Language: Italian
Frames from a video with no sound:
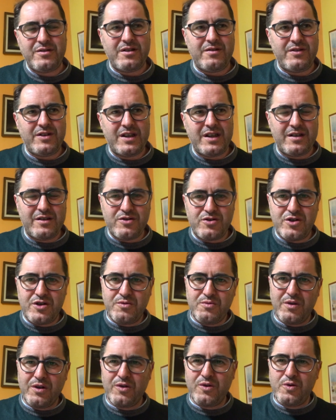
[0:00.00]
dividendoci in
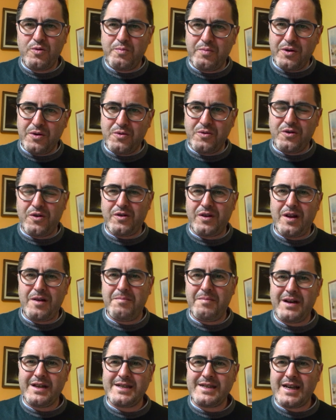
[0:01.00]
due gruppi, uno nel
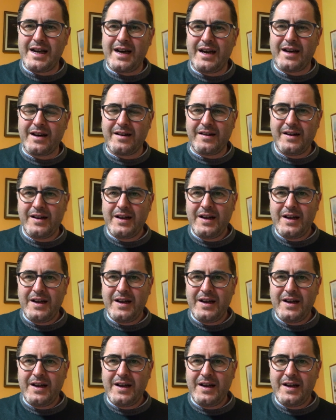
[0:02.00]
bazar